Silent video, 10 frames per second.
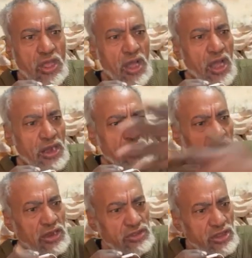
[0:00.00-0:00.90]
على
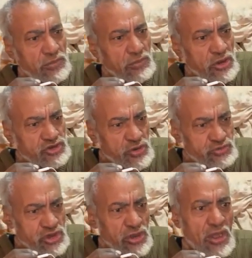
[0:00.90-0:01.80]
كراتين
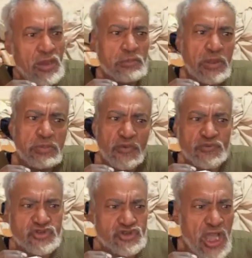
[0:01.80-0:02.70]
شيبسي بتبيع في
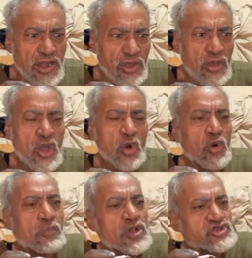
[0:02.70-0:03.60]
الشارع
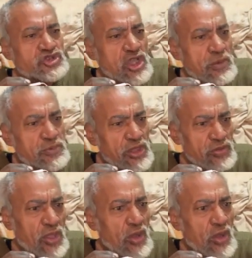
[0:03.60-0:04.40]
وممشيه البيت